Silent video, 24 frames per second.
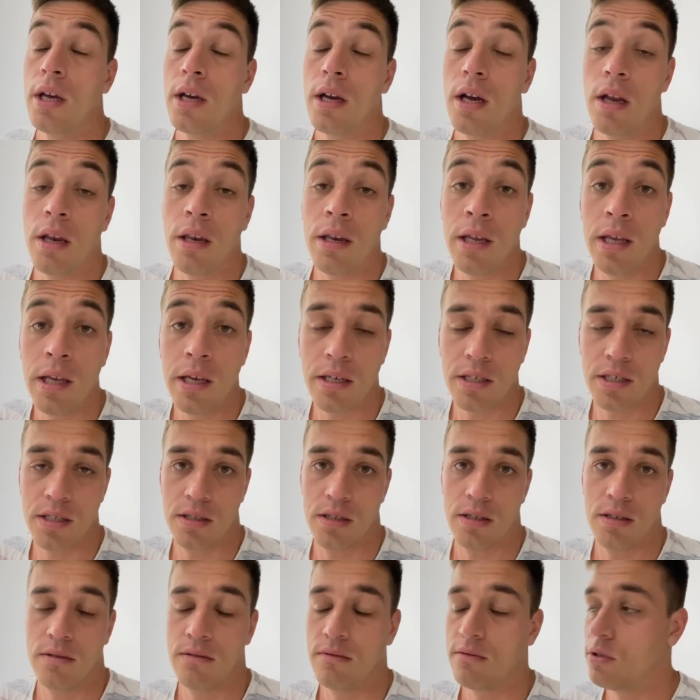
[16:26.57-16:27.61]

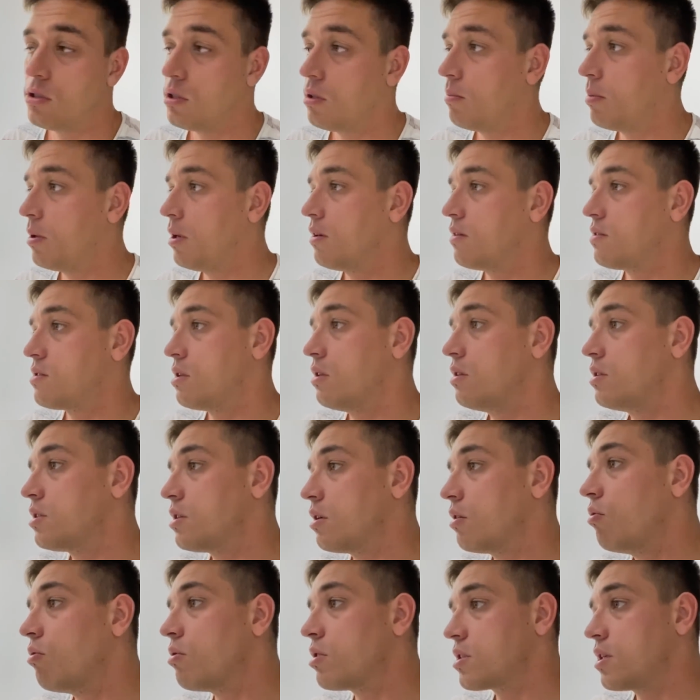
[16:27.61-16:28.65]
Конечно. Вот, например,
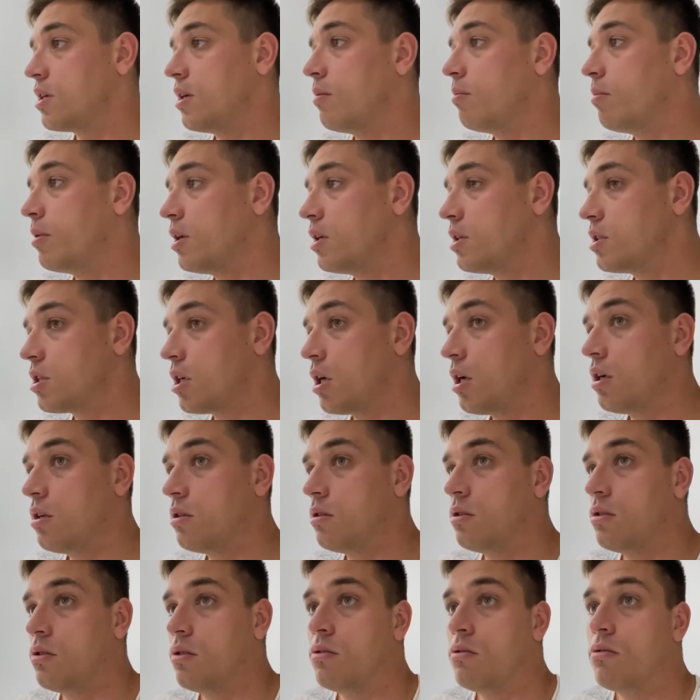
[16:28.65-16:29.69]
Солнечногорская
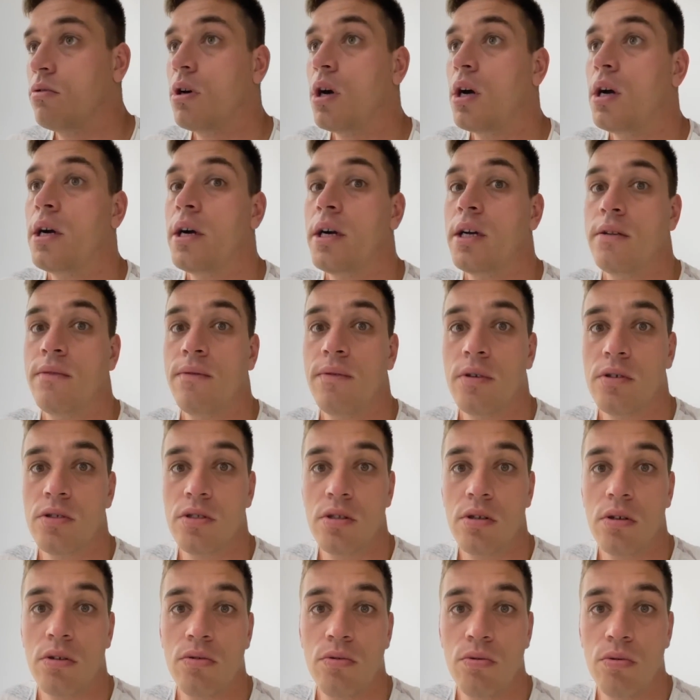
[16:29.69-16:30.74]
приезжает, но какая
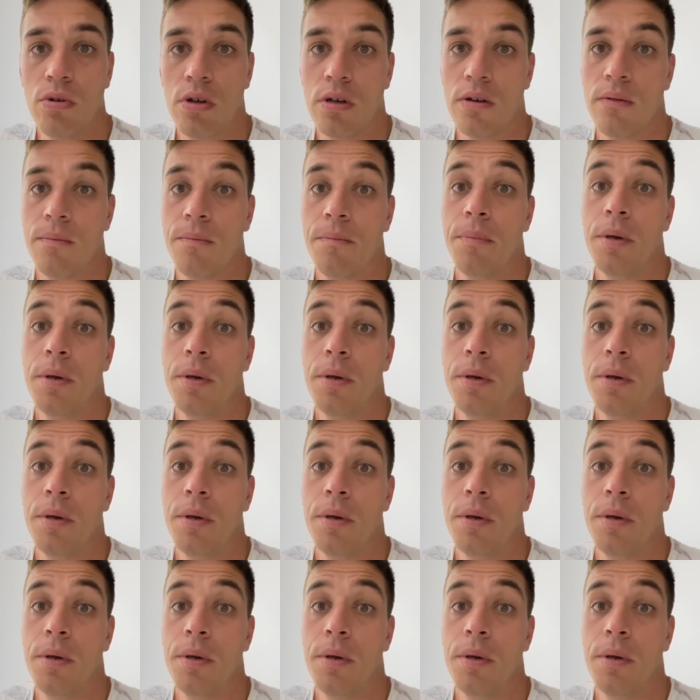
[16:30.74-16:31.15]
инфраструктура?